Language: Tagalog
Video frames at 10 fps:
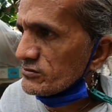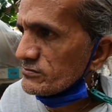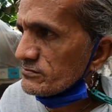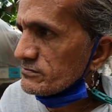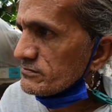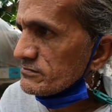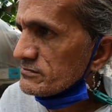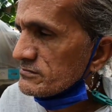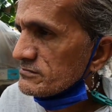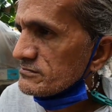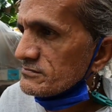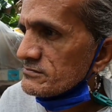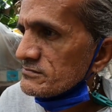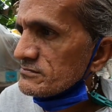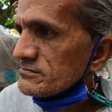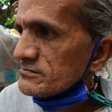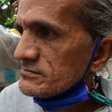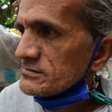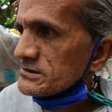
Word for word: yun. Oo.